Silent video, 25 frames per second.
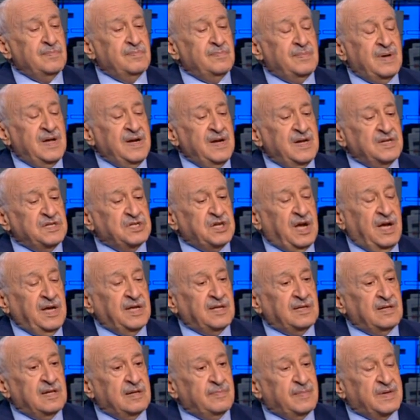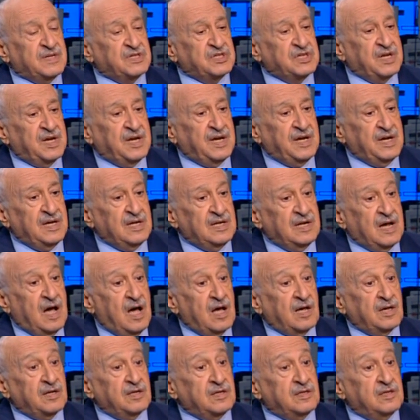ما نجحت المساعي
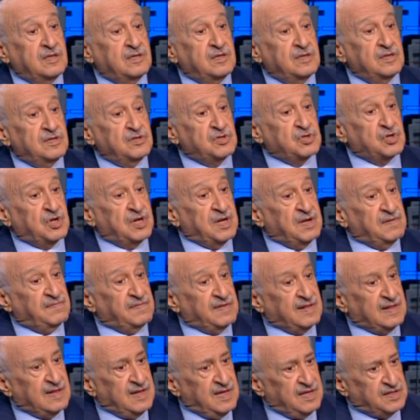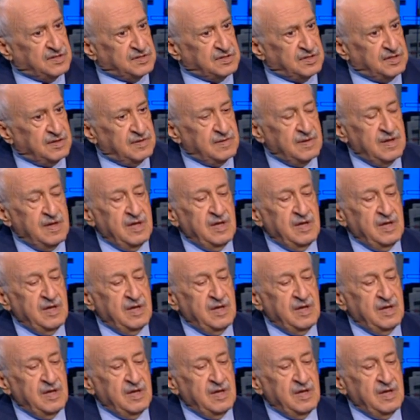لعقد جنيف ثلاثة